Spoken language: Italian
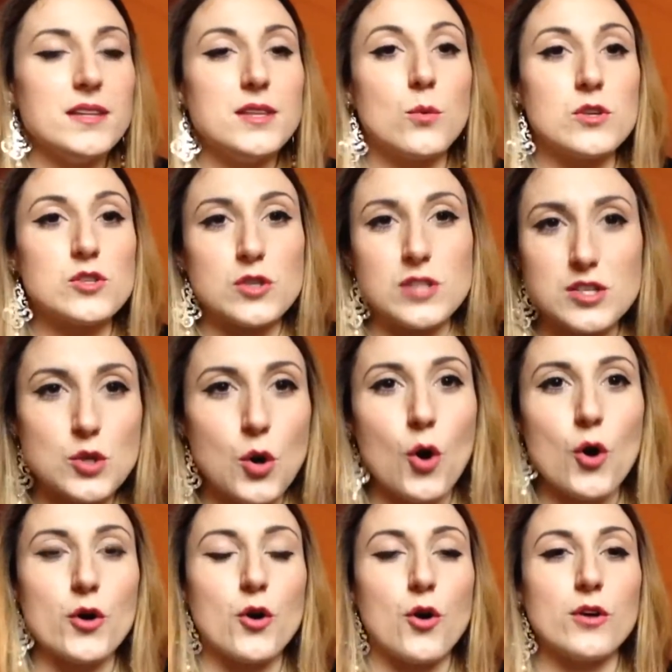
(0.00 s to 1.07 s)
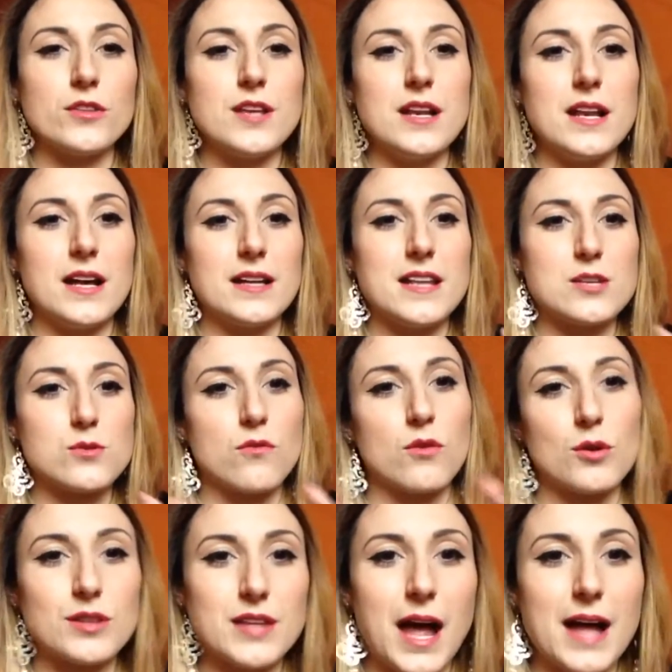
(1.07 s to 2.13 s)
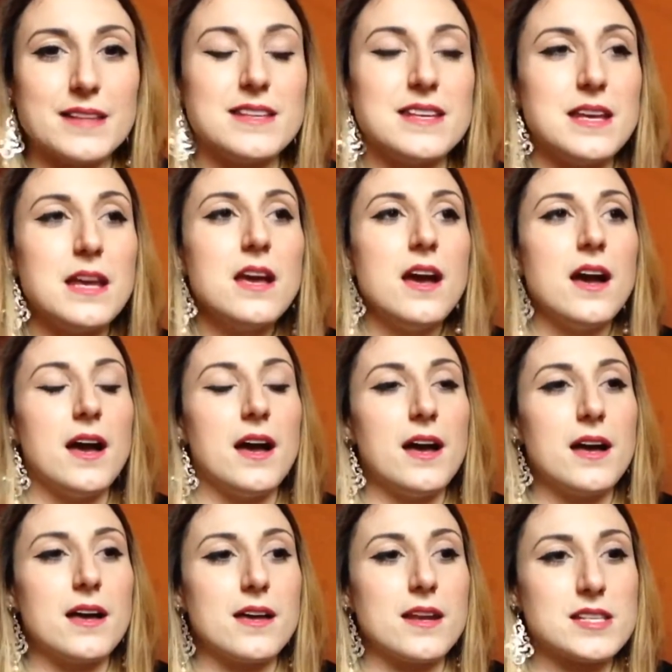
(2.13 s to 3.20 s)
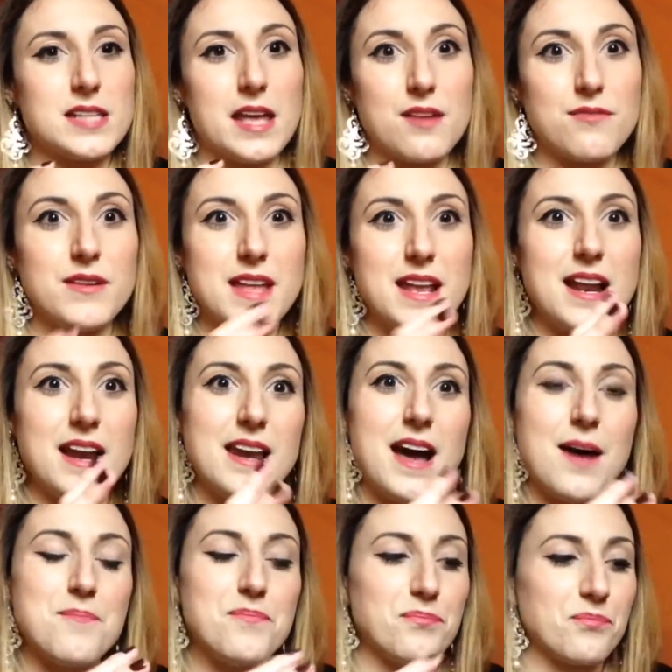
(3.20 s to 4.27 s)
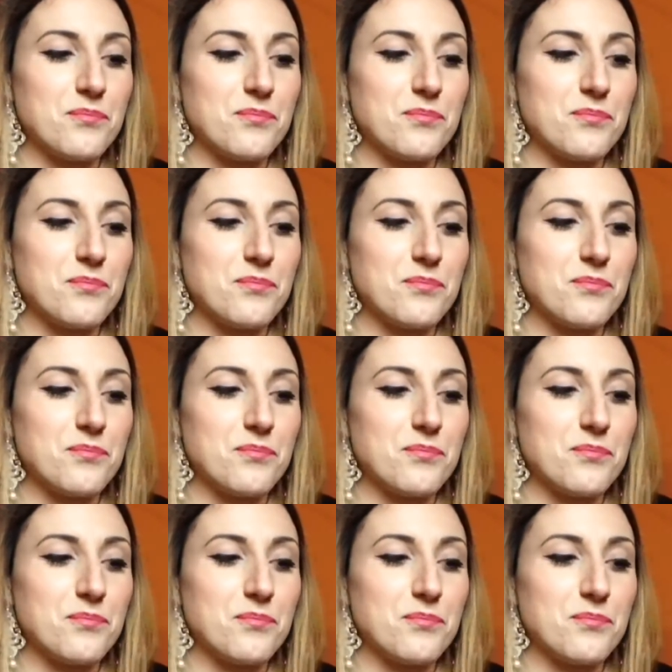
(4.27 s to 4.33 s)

di questo tesoro, della, della sua volontà di eh, restare fedele alla, mm,